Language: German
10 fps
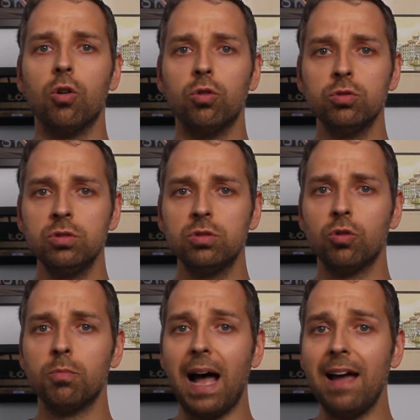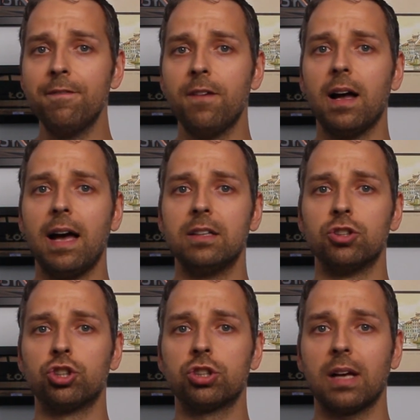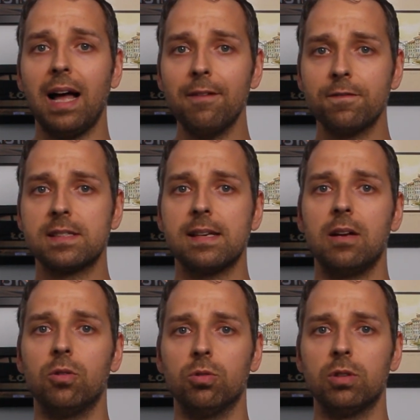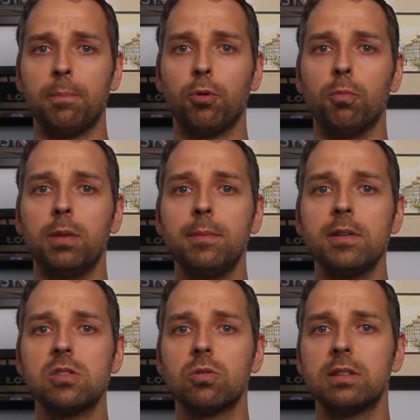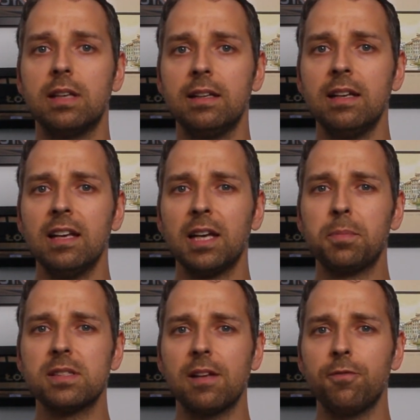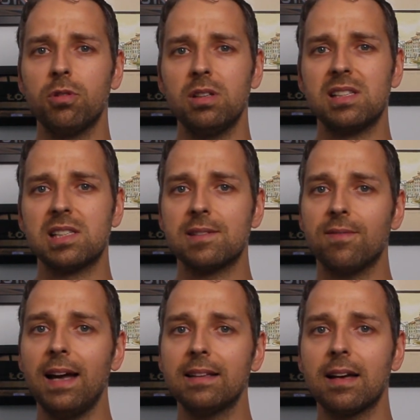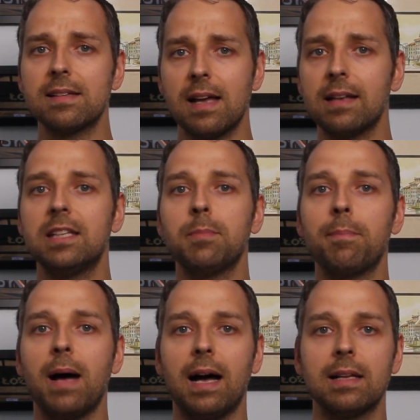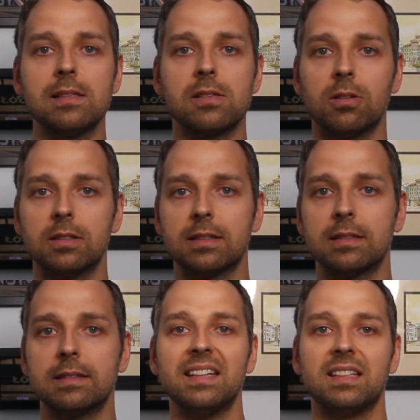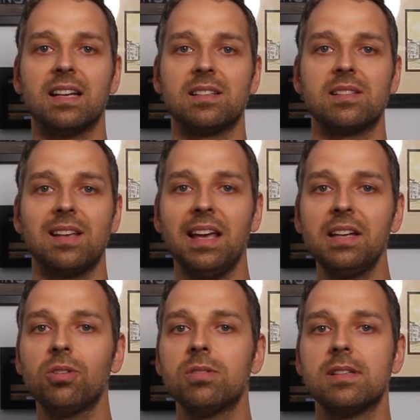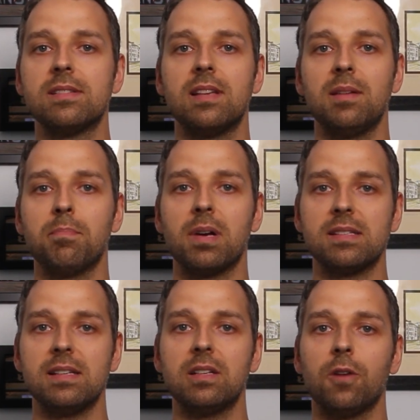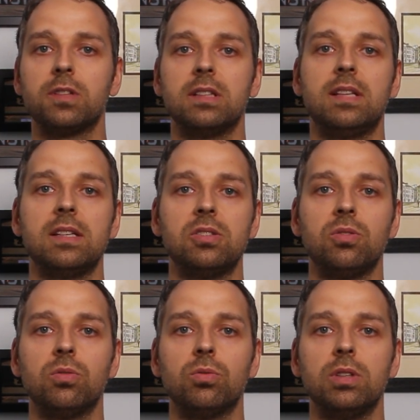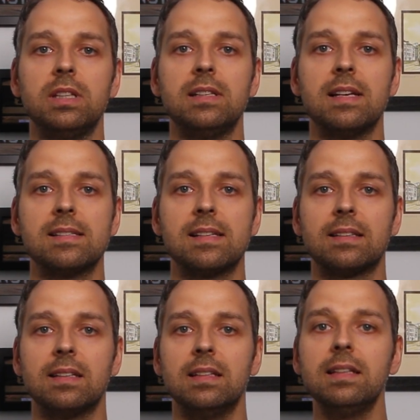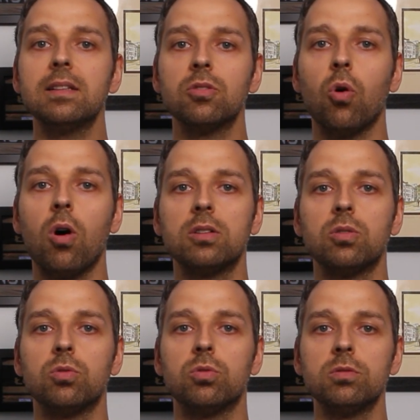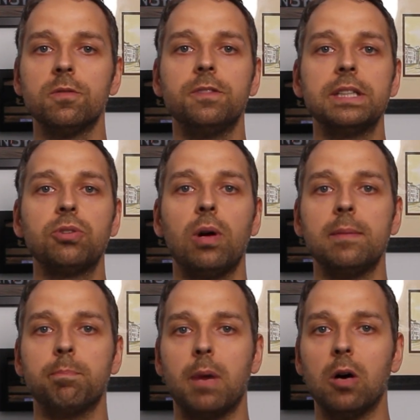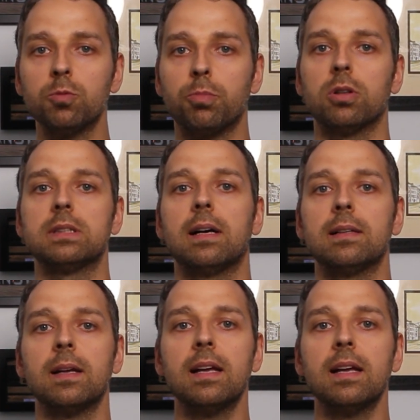Und um einfach eine Strafzahlung oder Probleme zu entgehen, gibt es da wirklich zwei, drei Sachen, die man beachten sollte. Das E-Toll-System basiert auf der Technologie der Satellitenortung und virtuellen Mautportalen.